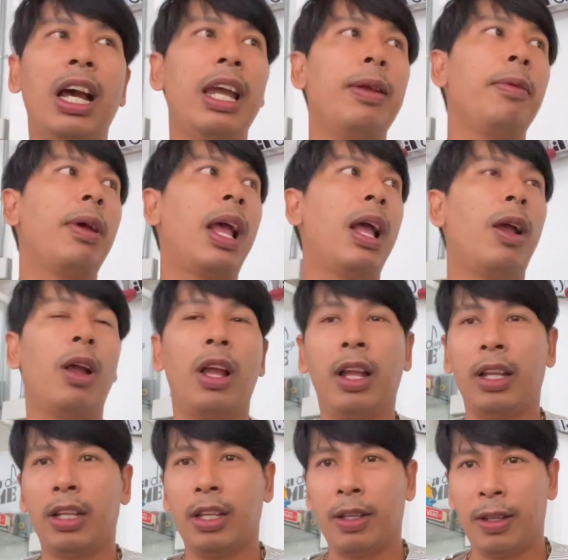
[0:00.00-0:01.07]
ย
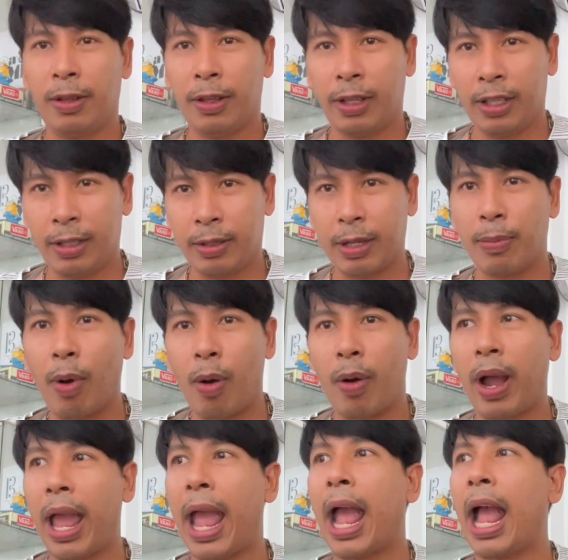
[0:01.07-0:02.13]
จะบอก
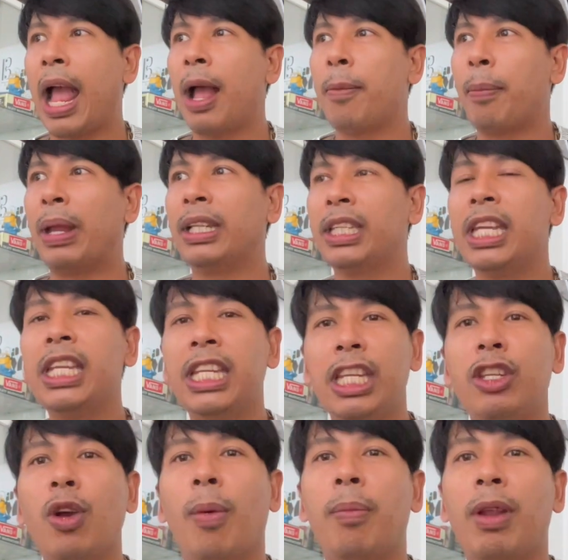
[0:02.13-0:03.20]
ไงเป็นที่นิ
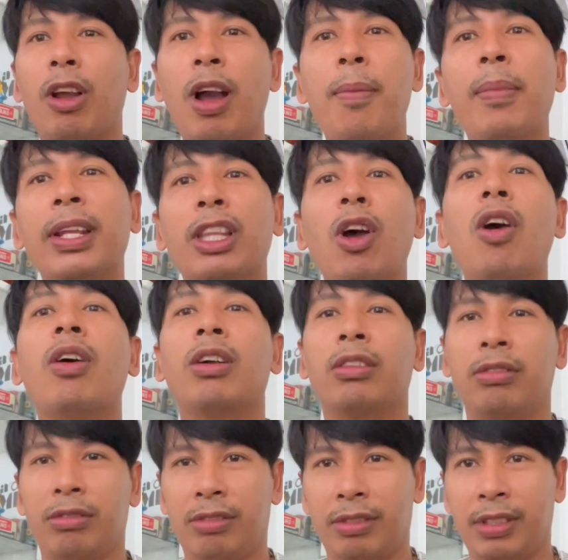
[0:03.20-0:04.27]
ยมแล้วก็ไม่ต้อง
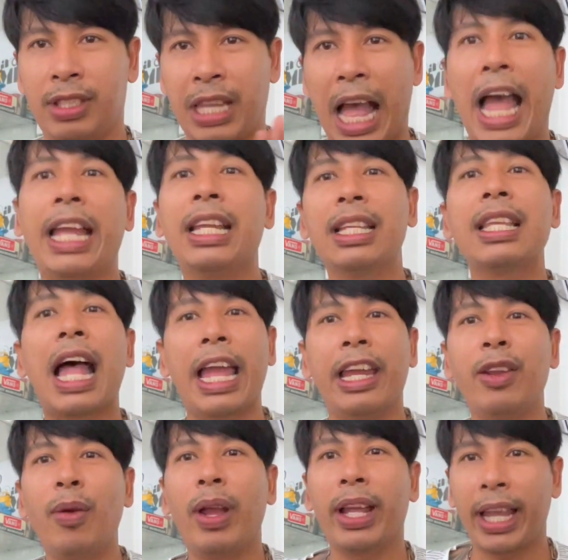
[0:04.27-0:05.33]
ไถใส่
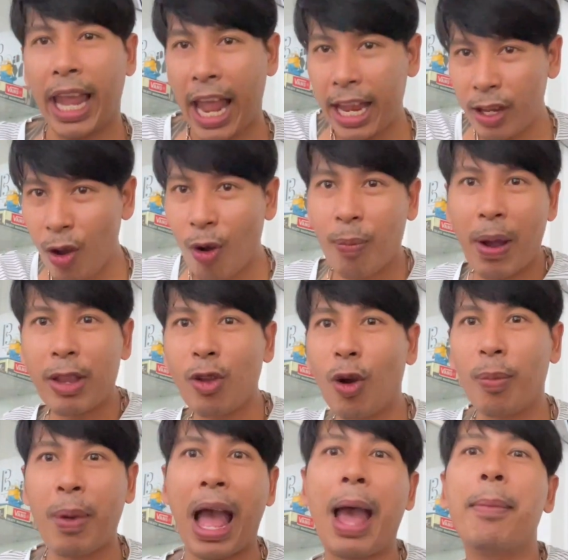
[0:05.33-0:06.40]
ด้วยแค่โยกไปโยก
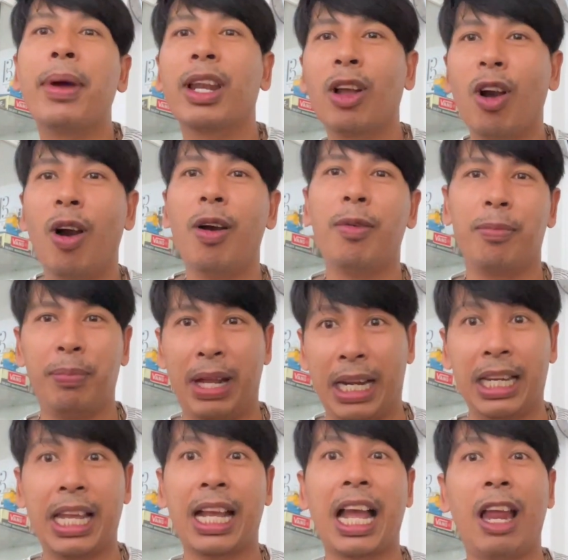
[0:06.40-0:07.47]
มามันก็เหมือน
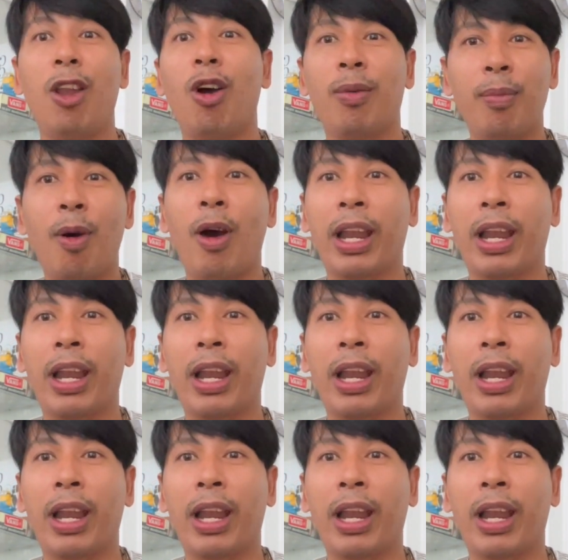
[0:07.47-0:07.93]
คล้ายๆลองบอร์ด